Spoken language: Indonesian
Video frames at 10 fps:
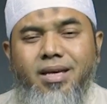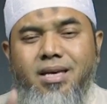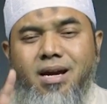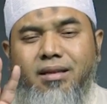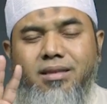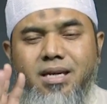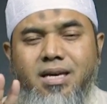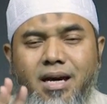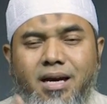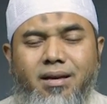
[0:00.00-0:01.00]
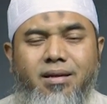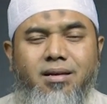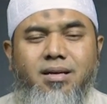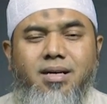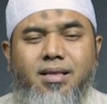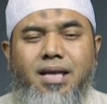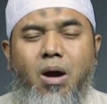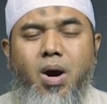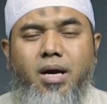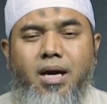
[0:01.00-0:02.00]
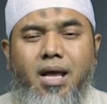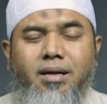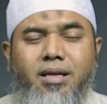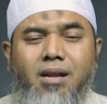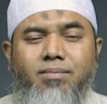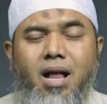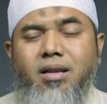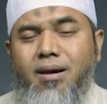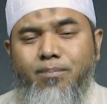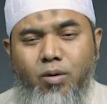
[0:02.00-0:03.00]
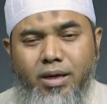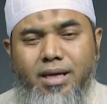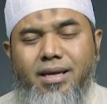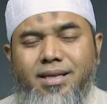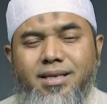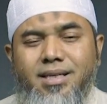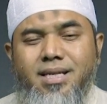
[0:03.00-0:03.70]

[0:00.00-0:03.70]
Yang ketiga, tawakal dalam hal yang boleh